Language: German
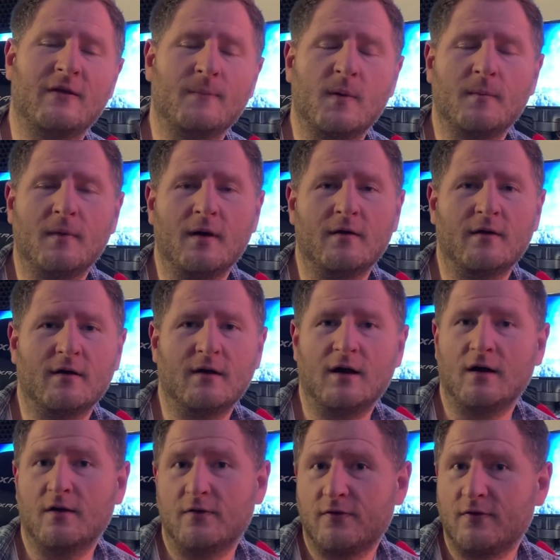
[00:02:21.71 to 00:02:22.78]
Member, äh,
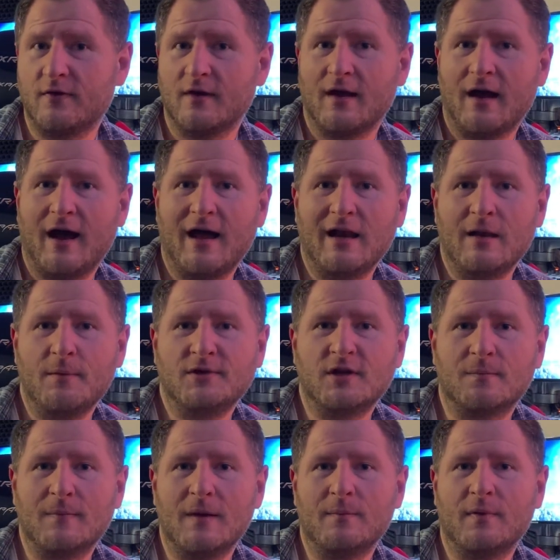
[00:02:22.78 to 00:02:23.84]
als
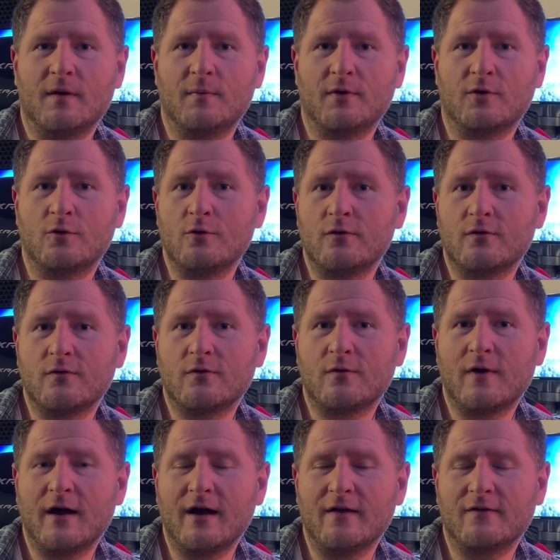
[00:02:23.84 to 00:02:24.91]
Unlimited Member begrüßen
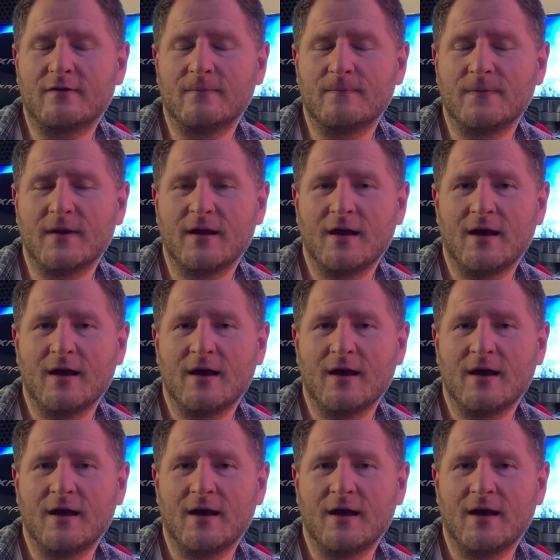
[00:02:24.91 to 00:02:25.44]
zu heißen.